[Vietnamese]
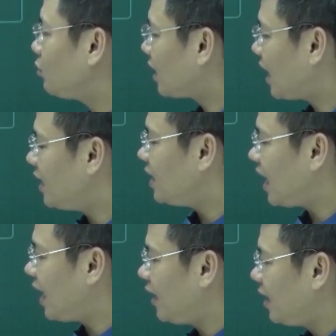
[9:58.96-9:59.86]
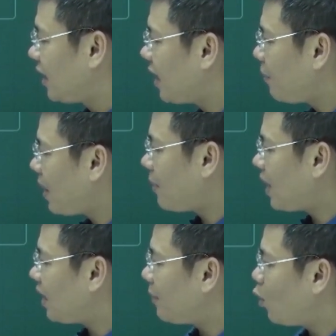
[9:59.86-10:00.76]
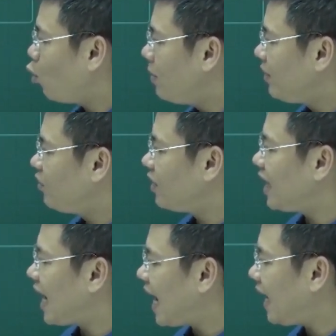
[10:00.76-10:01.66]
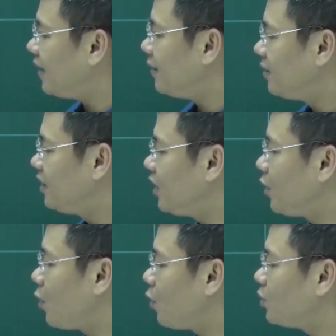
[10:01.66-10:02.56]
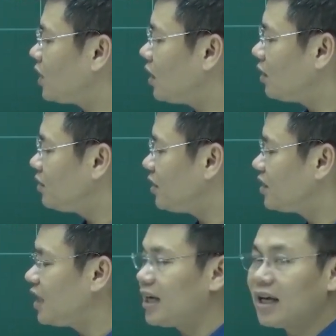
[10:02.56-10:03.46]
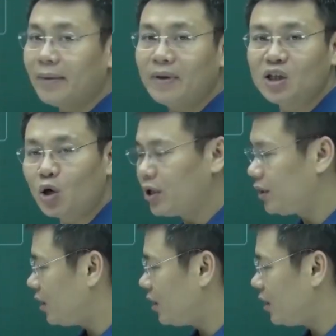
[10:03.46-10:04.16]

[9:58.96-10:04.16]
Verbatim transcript: chúng ta thấy như này này cái P max là bằng U bình phương trên 2 trị tuyệt đối của ZL trừ ZC cái này biết rồi